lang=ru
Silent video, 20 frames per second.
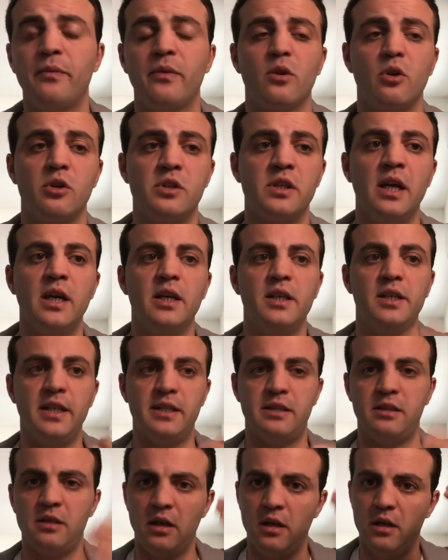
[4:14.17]
То есть
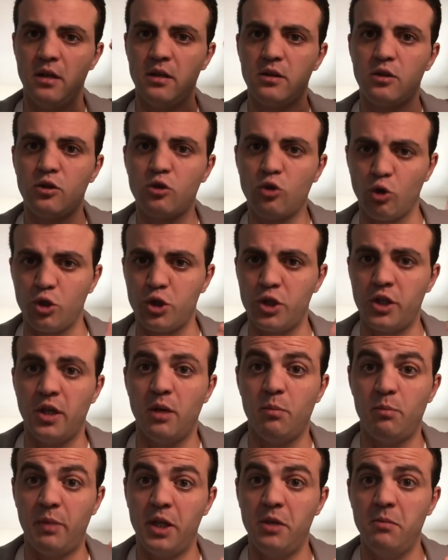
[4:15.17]
есть
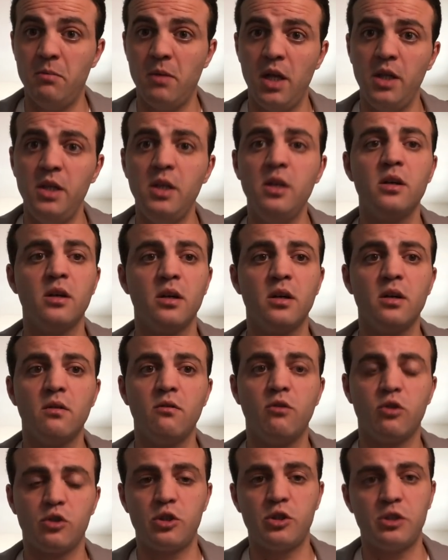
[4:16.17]
точное понимание,
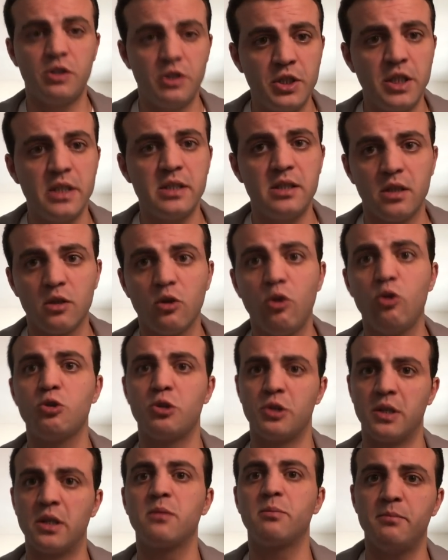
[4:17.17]
вот сейчас я
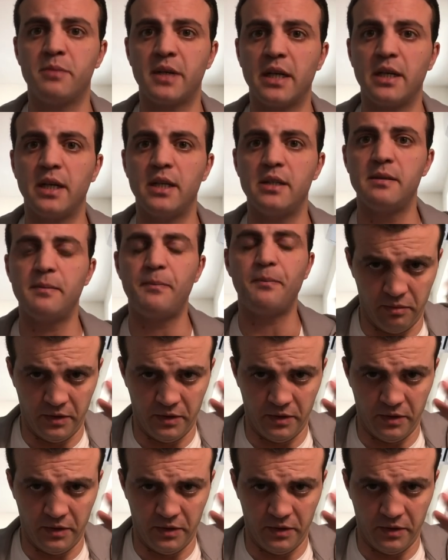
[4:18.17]
должен продать.